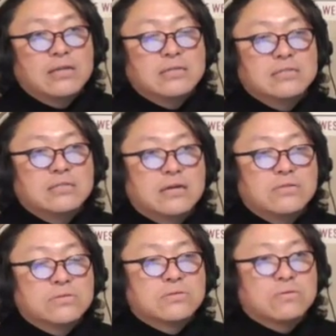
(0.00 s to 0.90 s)
散した
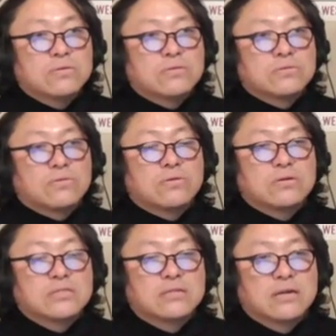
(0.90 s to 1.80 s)
後、その
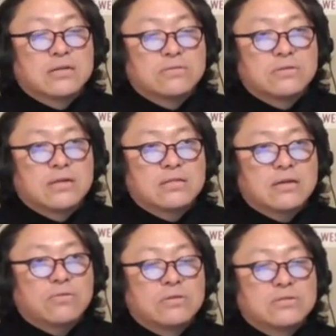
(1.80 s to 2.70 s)
ソロシンガーとなっ
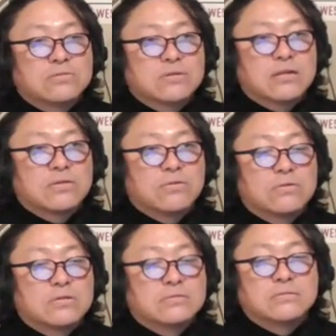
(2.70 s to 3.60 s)
てオーディションを受けて
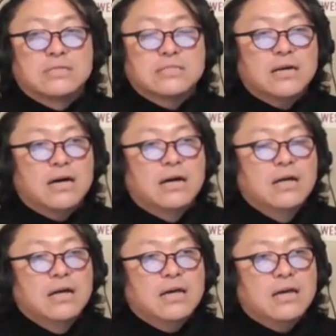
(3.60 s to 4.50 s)
通るんですが、
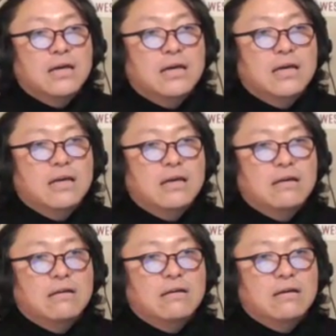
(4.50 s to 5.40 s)

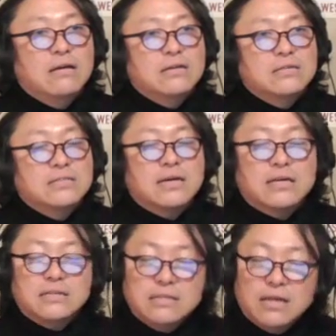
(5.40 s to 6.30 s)
えー、
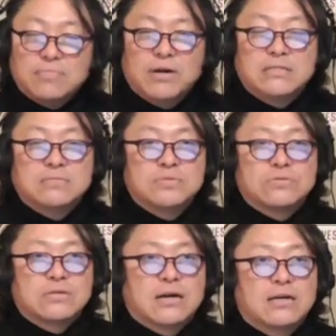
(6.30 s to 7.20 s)
先にね、まあ、事務
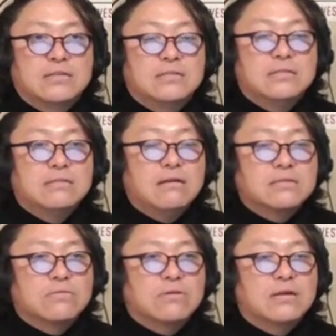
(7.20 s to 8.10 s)
所に入っ
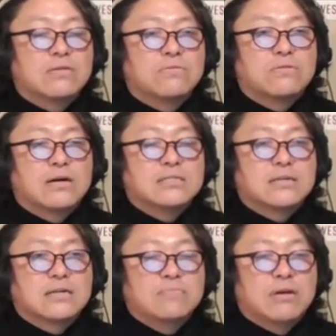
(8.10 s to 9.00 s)
て、そこからレコード会
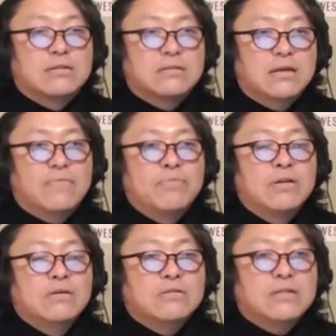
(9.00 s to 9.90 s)
社が決まって、
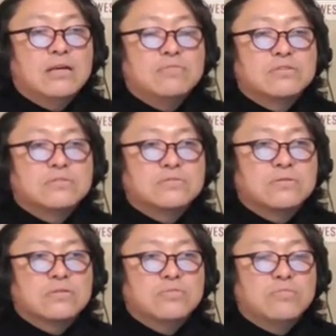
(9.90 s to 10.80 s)
で、デビューする
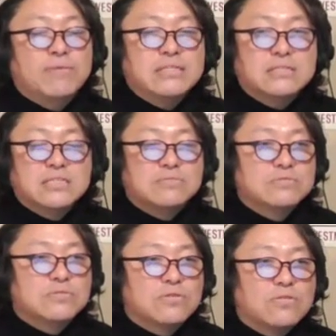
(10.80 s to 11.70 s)
時も別に自
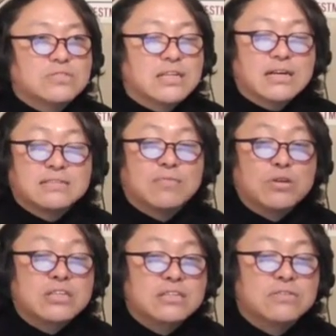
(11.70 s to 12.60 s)
分の曲じゃなくて
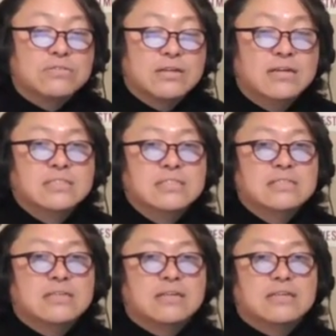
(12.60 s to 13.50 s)
もいいというね。
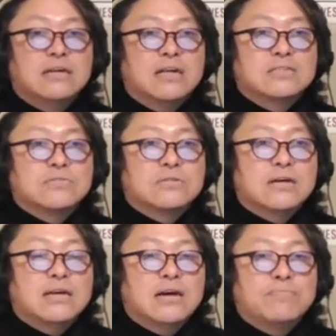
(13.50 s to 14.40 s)
えー、だからその
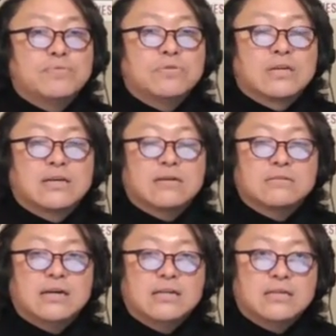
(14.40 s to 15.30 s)
タイアップの企
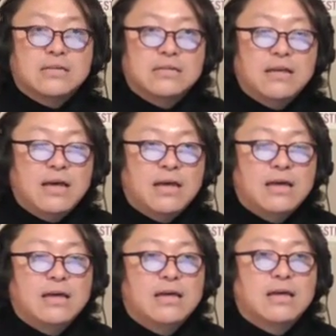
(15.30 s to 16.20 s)
画ありき
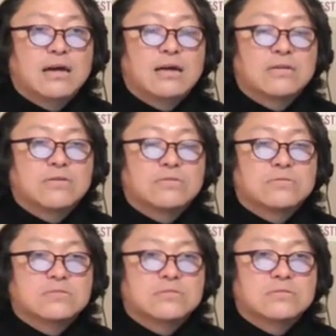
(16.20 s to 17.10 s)
で、えー、楽
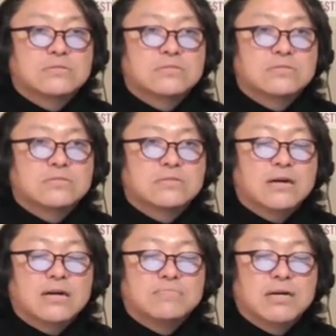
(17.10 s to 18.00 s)
曲
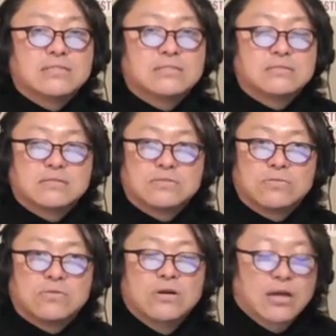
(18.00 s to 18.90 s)
が、まあ、その、